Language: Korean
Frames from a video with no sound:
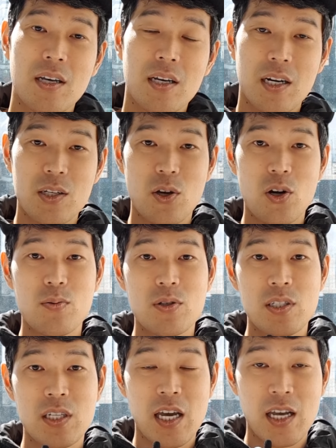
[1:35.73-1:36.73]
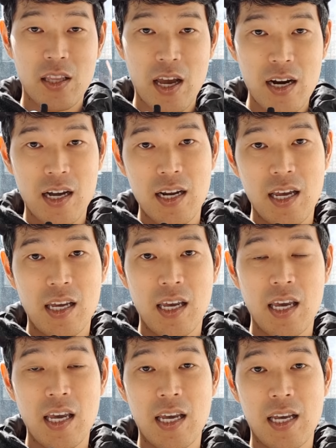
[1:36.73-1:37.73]
그래서 여러분 이제 데일
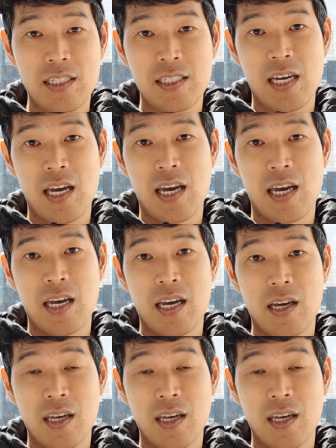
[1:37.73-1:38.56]
카네기 이제